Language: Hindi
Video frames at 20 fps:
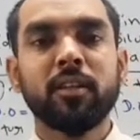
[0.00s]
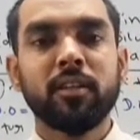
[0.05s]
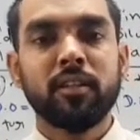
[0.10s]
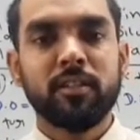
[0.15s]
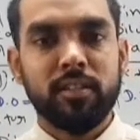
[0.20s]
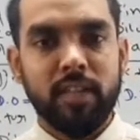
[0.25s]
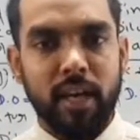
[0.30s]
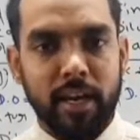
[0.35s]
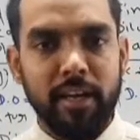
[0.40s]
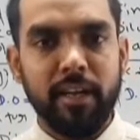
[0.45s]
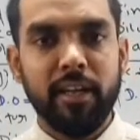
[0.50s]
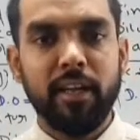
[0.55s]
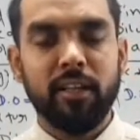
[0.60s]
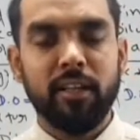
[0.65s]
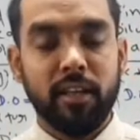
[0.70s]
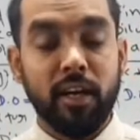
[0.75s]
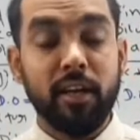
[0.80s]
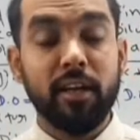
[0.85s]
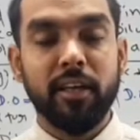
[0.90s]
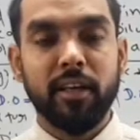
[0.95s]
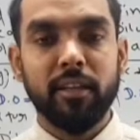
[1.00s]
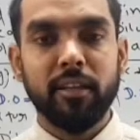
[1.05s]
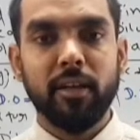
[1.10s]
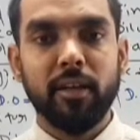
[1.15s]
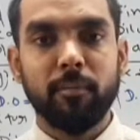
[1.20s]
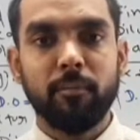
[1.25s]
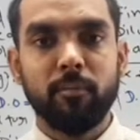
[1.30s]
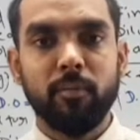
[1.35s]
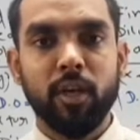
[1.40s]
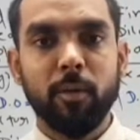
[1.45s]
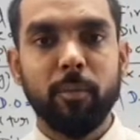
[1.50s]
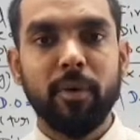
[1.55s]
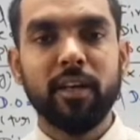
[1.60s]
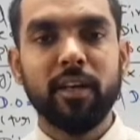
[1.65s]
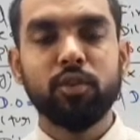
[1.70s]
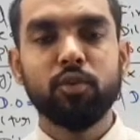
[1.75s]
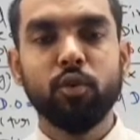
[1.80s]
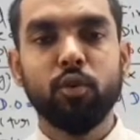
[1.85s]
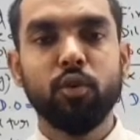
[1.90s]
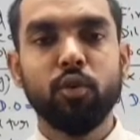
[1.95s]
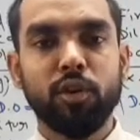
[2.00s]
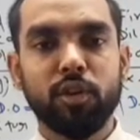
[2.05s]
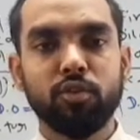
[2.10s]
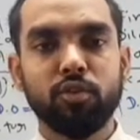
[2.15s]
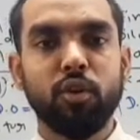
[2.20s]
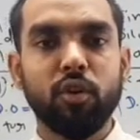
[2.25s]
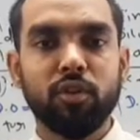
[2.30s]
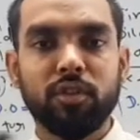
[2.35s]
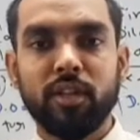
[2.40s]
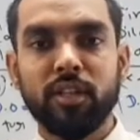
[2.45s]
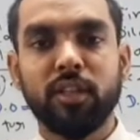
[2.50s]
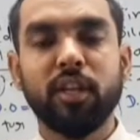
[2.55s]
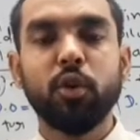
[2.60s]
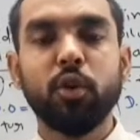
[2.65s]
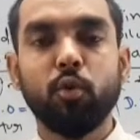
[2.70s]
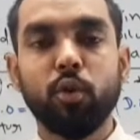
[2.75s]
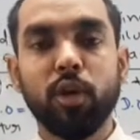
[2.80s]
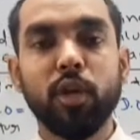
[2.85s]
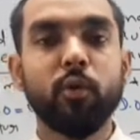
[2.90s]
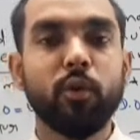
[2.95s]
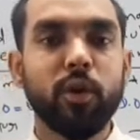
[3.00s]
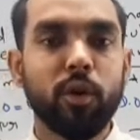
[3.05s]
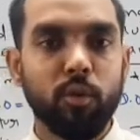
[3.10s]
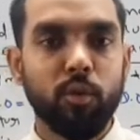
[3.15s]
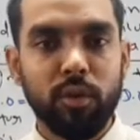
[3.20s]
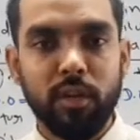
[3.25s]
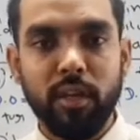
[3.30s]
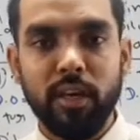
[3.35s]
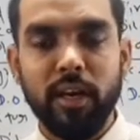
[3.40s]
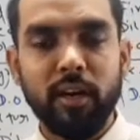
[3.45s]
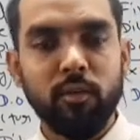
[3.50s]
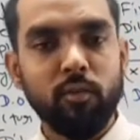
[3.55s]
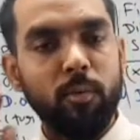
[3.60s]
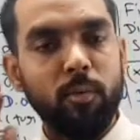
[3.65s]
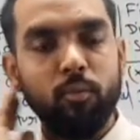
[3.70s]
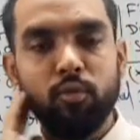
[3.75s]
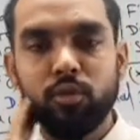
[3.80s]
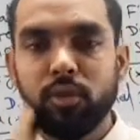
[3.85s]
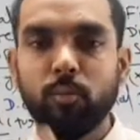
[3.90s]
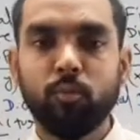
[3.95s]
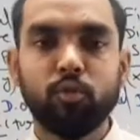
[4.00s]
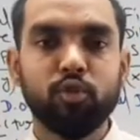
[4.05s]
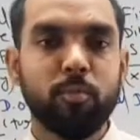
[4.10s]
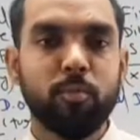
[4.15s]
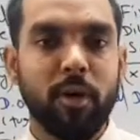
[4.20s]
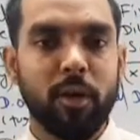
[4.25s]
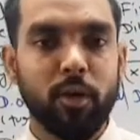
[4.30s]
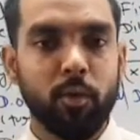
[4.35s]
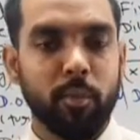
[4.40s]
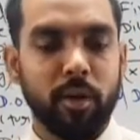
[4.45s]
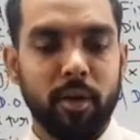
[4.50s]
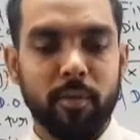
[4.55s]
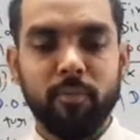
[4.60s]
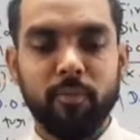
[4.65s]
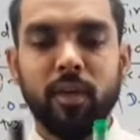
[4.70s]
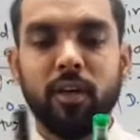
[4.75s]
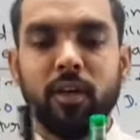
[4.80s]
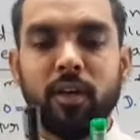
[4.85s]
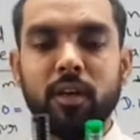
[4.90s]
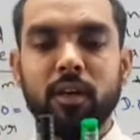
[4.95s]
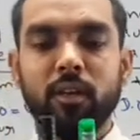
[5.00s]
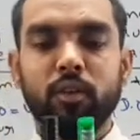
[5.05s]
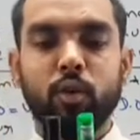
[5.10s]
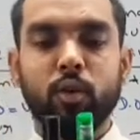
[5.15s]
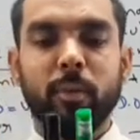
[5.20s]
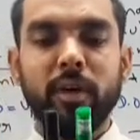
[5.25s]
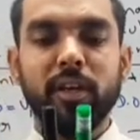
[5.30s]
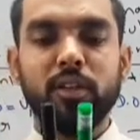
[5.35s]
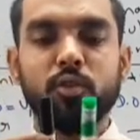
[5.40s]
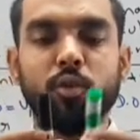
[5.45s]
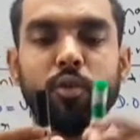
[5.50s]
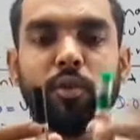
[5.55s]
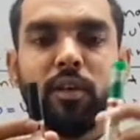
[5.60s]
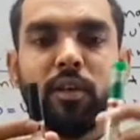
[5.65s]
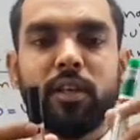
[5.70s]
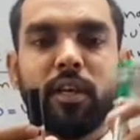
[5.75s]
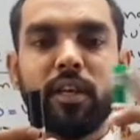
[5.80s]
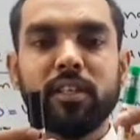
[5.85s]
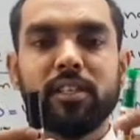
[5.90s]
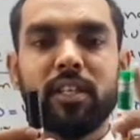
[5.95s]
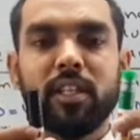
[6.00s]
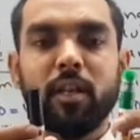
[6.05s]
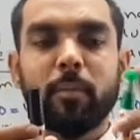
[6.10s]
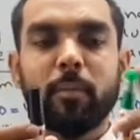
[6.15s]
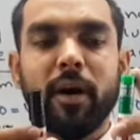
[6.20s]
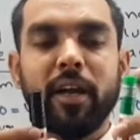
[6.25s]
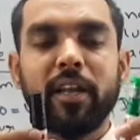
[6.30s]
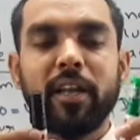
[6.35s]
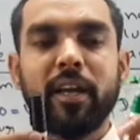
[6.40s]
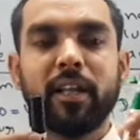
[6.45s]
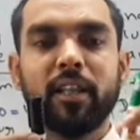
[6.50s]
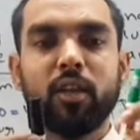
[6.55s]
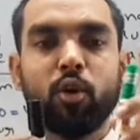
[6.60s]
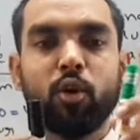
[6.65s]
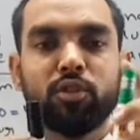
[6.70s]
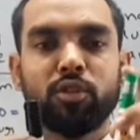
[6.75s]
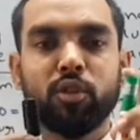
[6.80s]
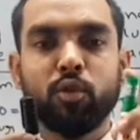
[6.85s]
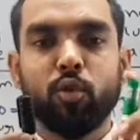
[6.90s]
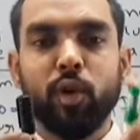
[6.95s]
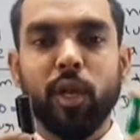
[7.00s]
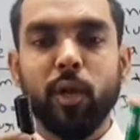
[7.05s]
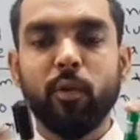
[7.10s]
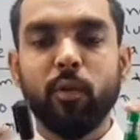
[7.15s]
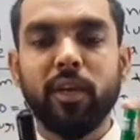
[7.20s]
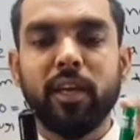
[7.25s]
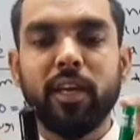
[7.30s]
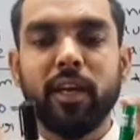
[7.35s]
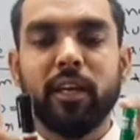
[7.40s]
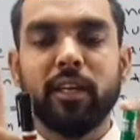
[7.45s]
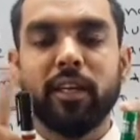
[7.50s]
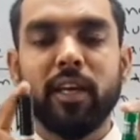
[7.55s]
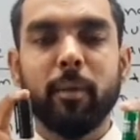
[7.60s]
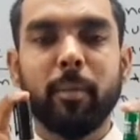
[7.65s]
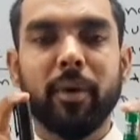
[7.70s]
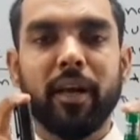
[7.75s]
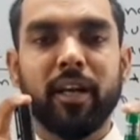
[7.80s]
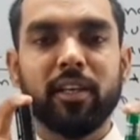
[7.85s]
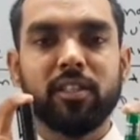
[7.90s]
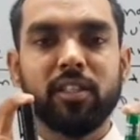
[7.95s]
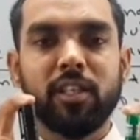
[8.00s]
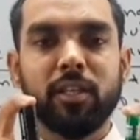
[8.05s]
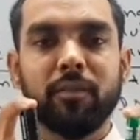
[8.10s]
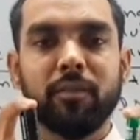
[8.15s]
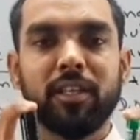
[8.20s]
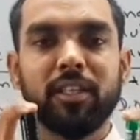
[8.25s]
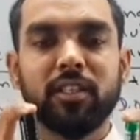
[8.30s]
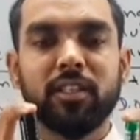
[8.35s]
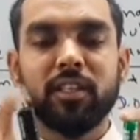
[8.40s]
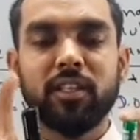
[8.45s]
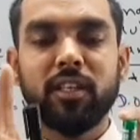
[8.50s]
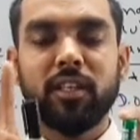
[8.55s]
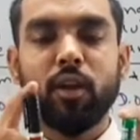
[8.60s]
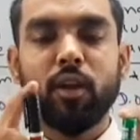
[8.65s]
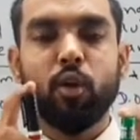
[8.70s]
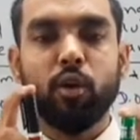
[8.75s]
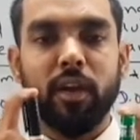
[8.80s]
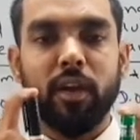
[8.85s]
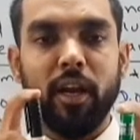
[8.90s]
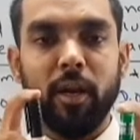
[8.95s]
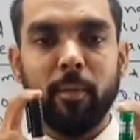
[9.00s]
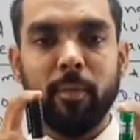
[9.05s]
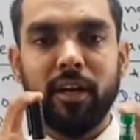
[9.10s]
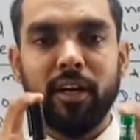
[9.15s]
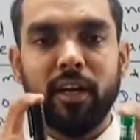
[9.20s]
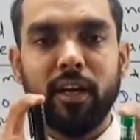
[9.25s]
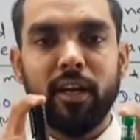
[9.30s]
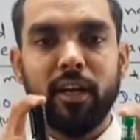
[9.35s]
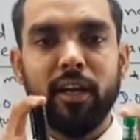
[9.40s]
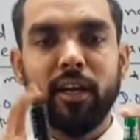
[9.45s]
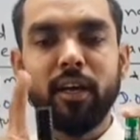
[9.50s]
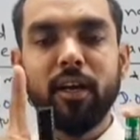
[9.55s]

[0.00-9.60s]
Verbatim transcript: सेकेंड के थर्ड के अंदर कि भाई जो डिजोल्व कितनी घुली हुई होती है वो हमको सब कुछ मालूम है तो भाई जो ये इसके अंदर पानी के अंदर ऑक्सीजन घुली हुई है ये हमारा सीवेज है जिसके अंदर ऑर्गेनिक मैटर है